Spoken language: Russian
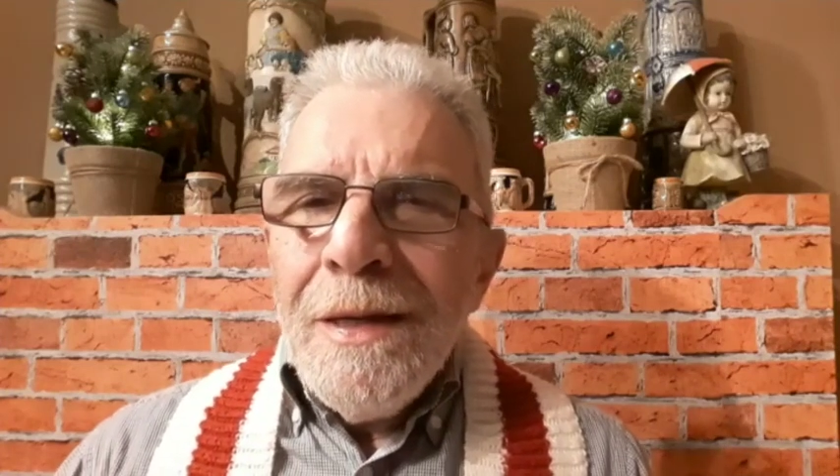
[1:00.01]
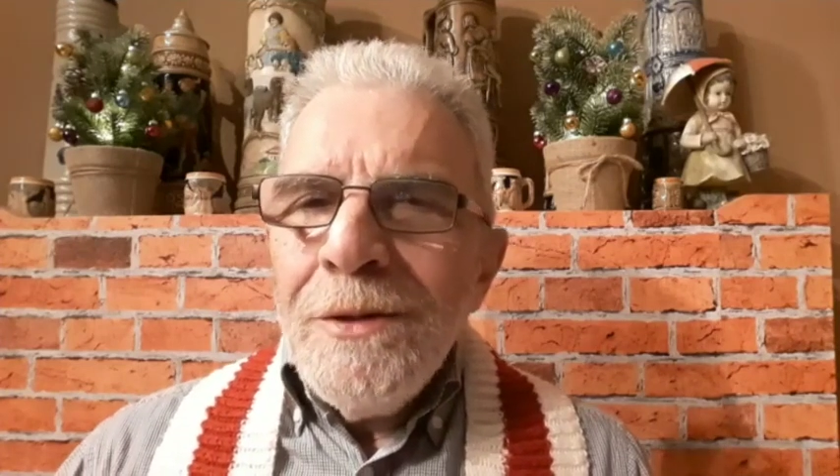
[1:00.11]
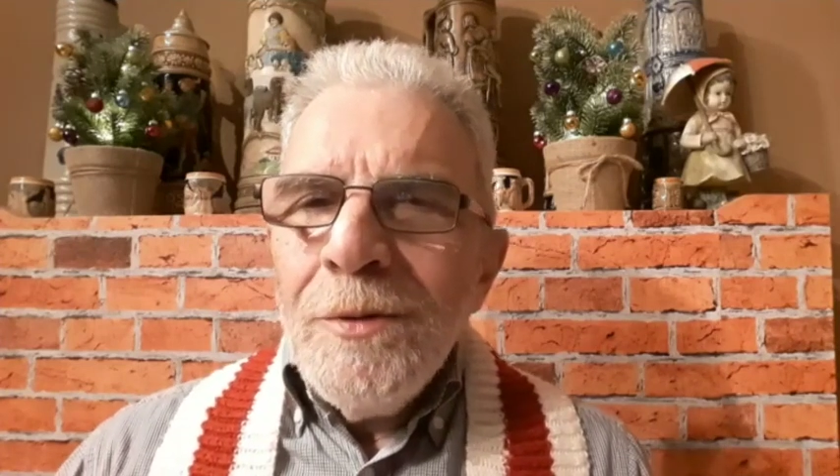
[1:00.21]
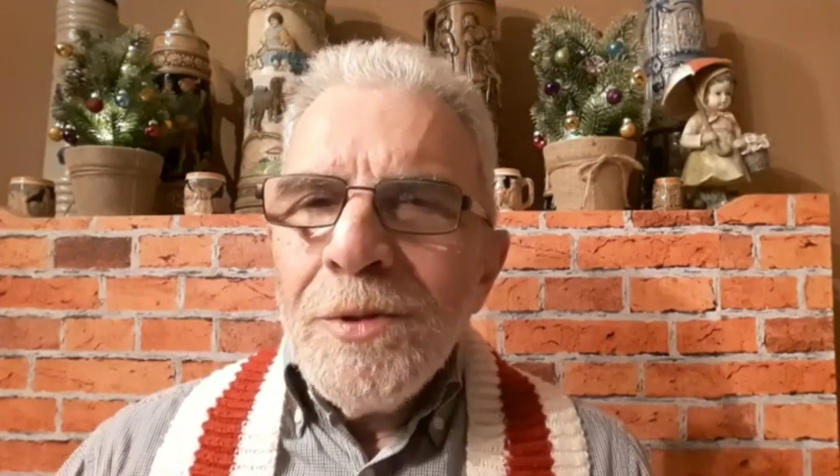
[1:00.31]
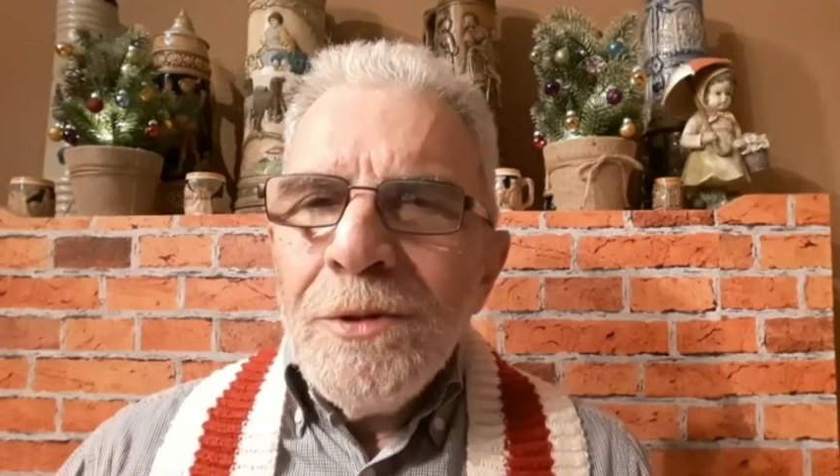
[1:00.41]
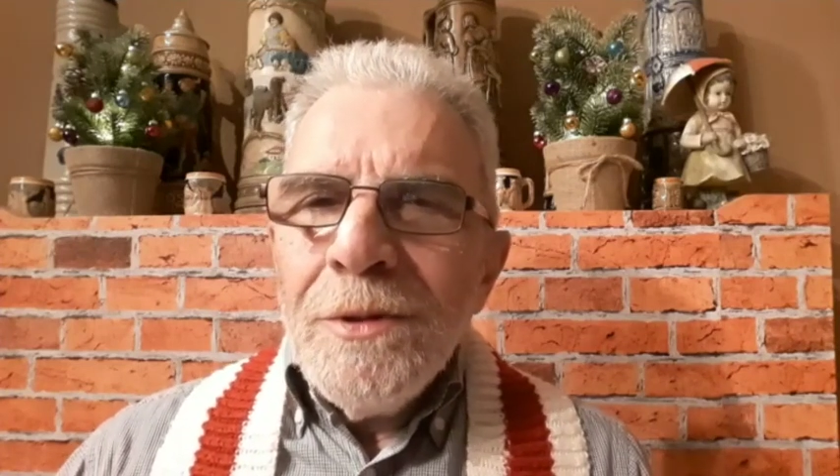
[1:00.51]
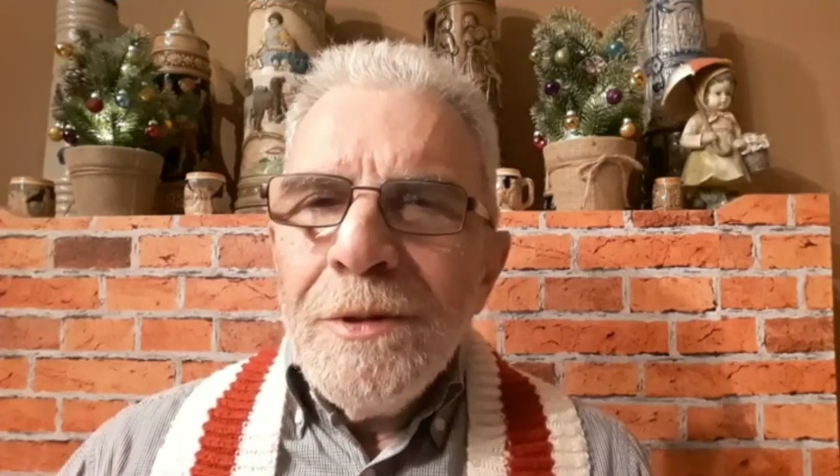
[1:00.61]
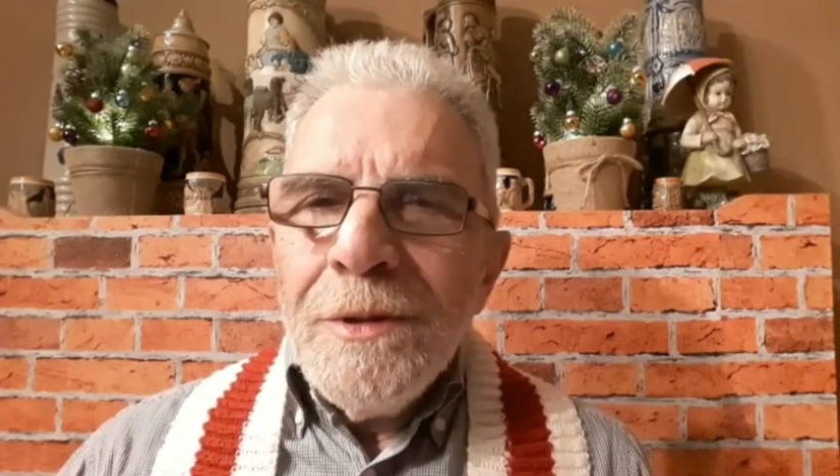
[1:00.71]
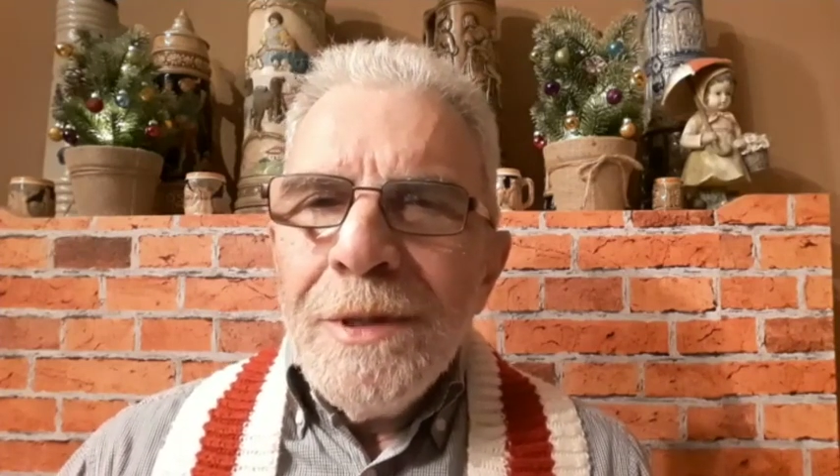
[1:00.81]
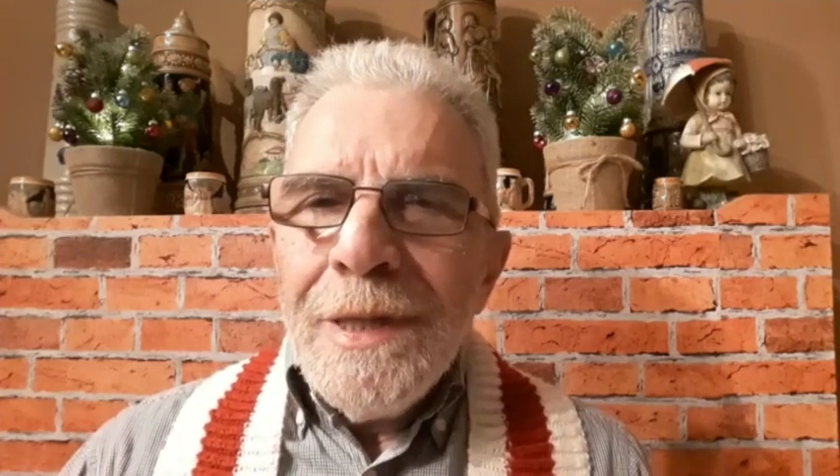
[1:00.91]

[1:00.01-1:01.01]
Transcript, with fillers: о том, что